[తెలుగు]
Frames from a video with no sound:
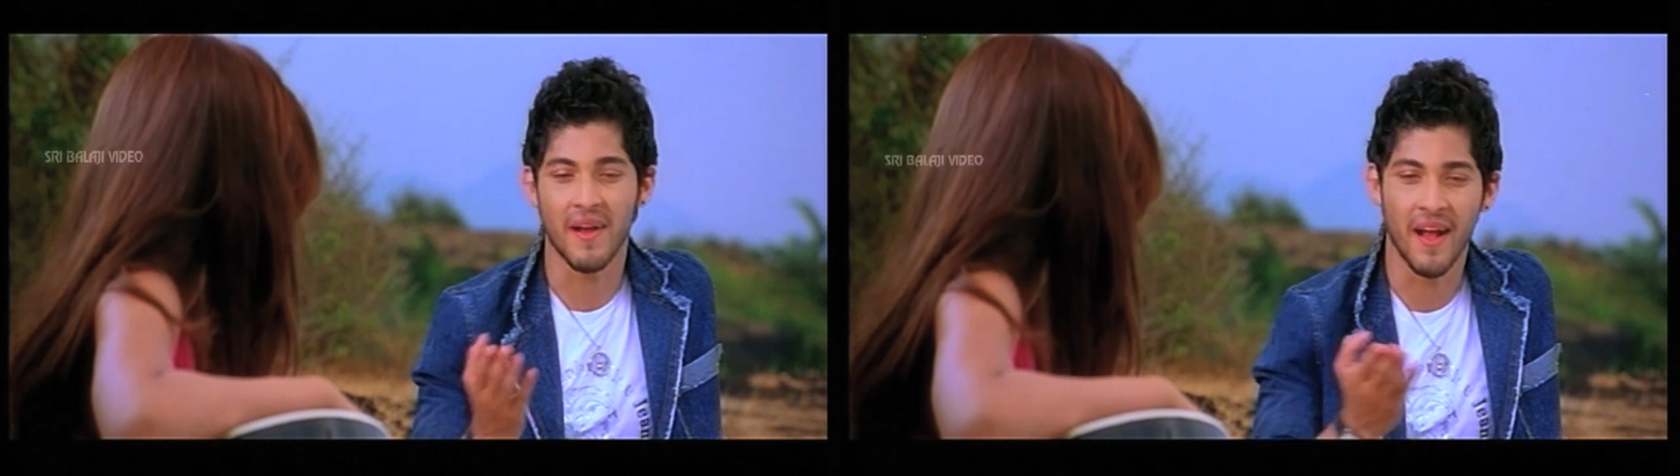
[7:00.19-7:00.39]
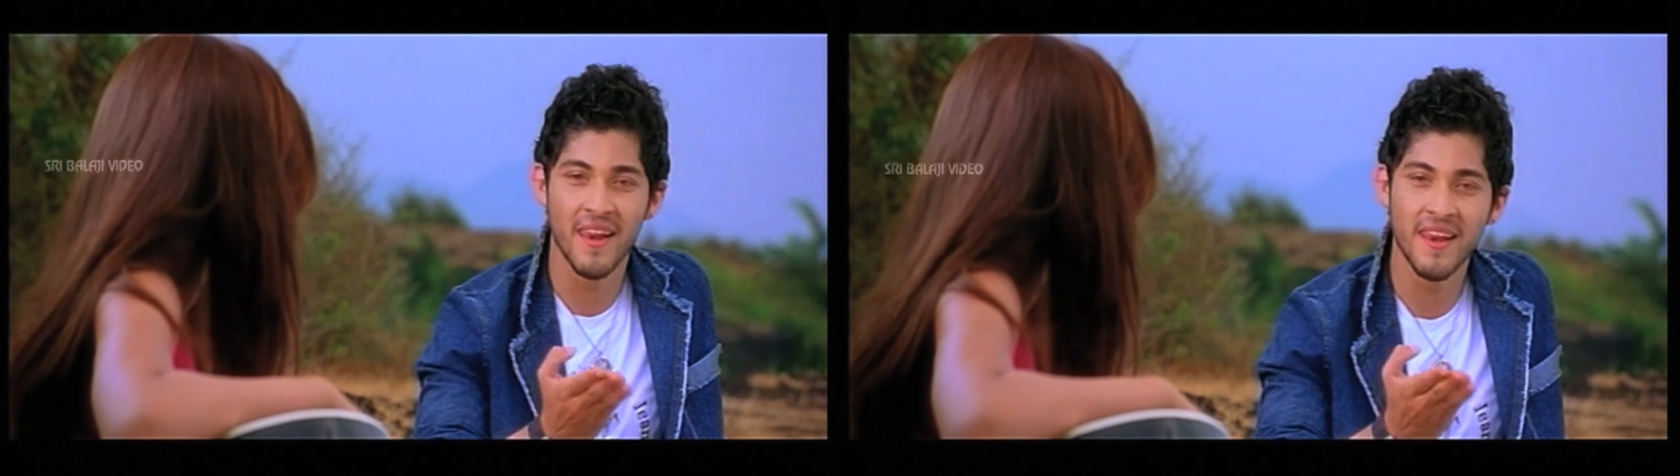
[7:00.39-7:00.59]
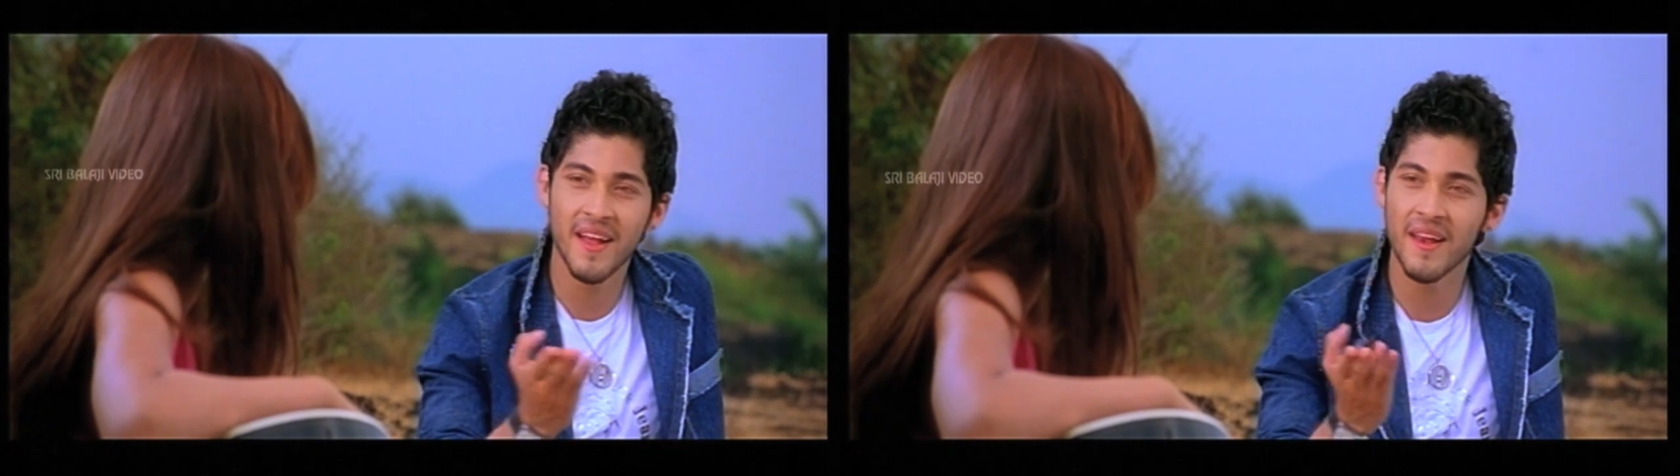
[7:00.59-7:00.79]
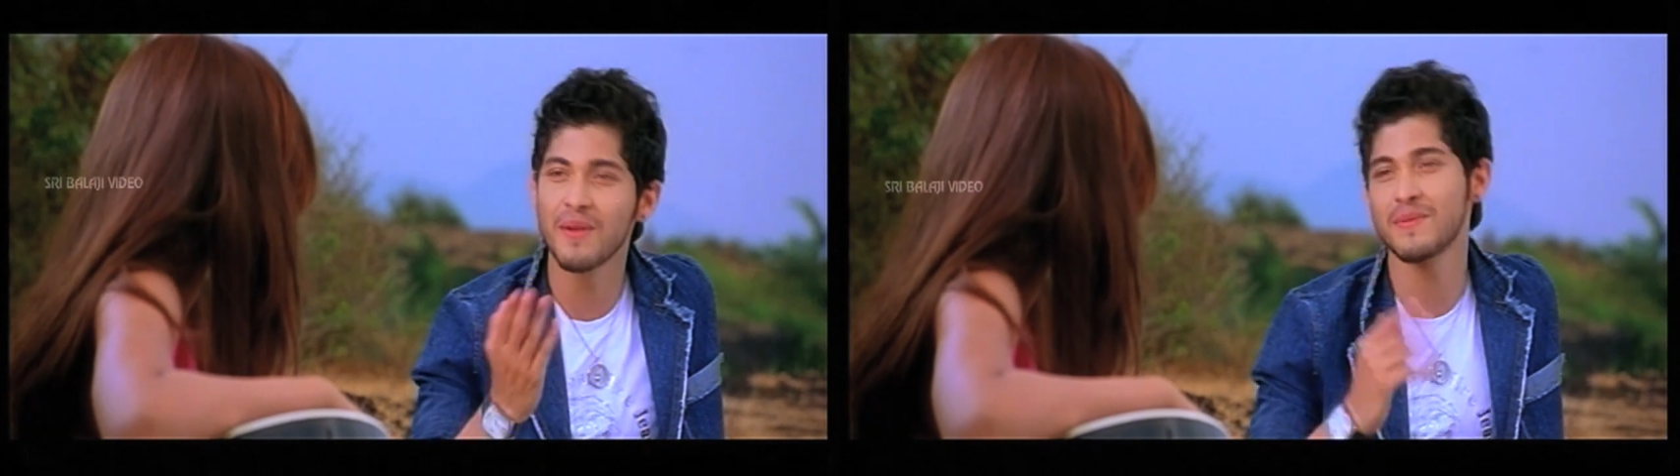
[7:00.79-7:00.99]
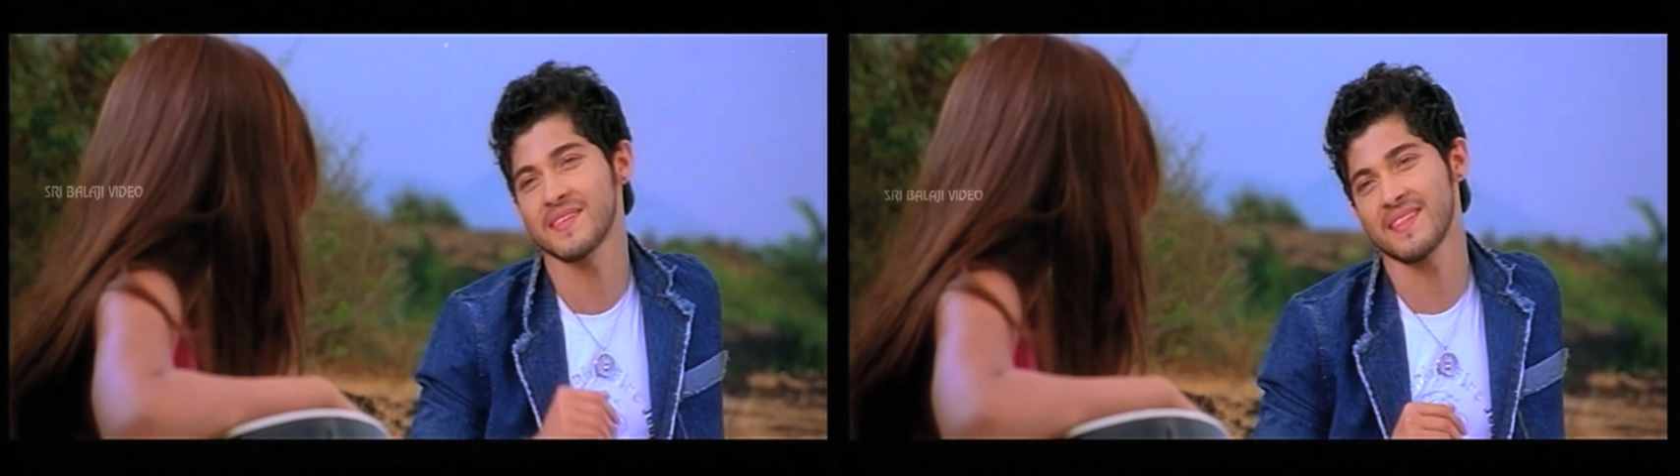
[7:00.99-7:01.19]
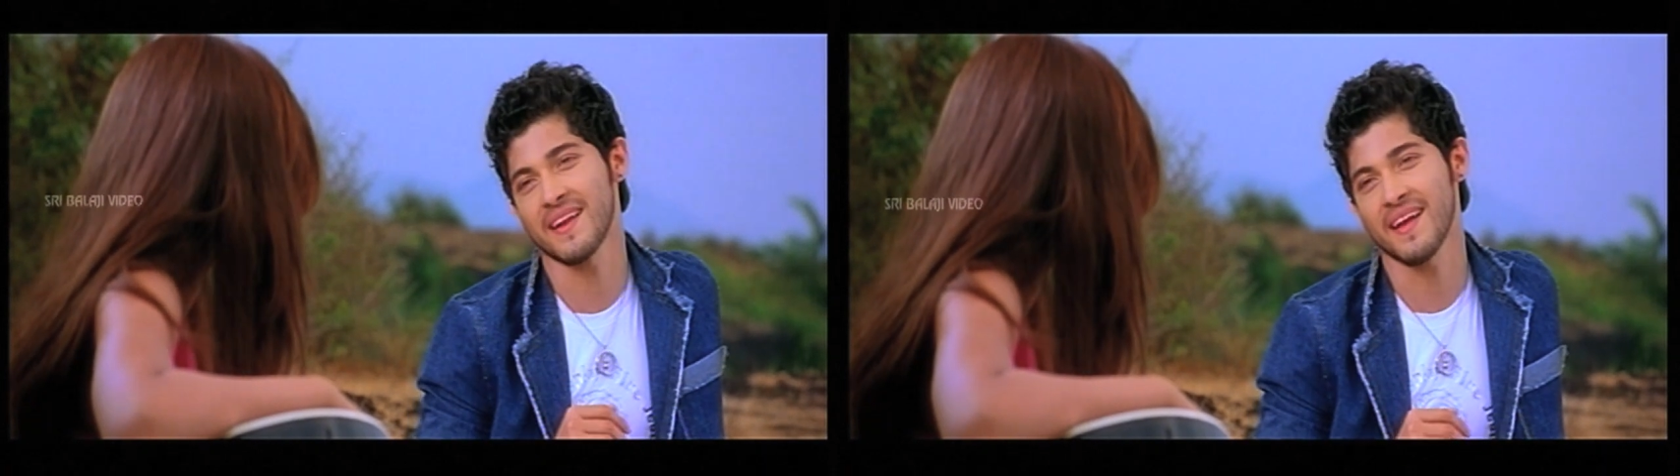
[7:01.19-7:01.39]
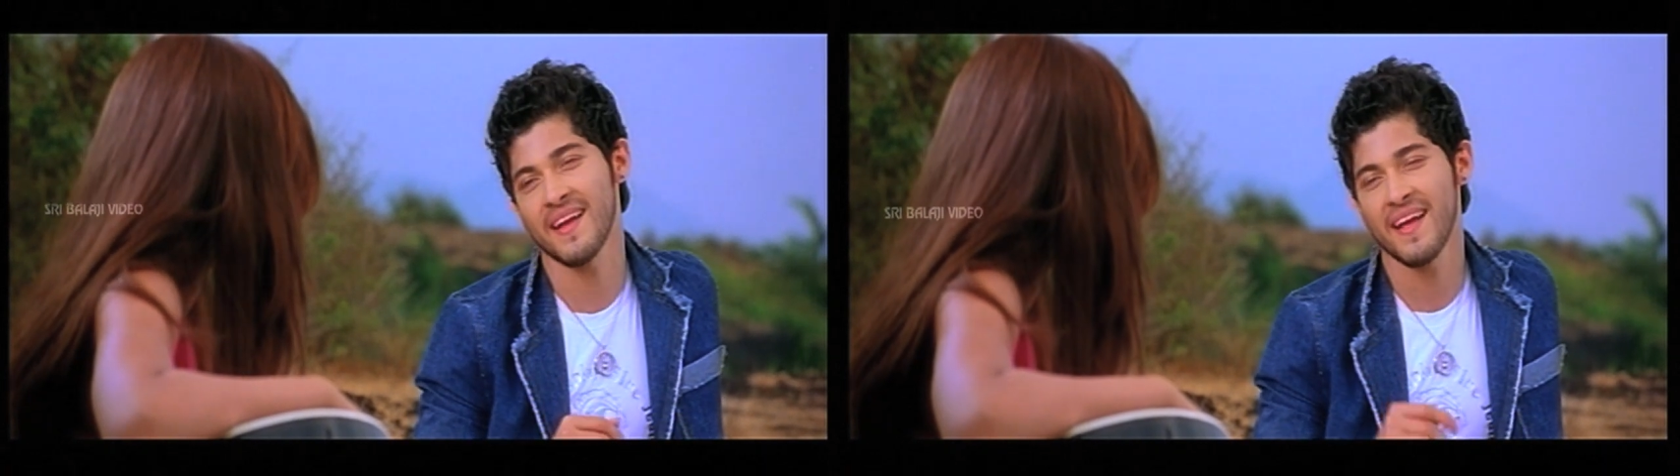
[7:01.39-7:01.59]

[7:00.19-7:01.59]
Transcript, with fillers: గల్లీ గలిలో దొరుకుతారు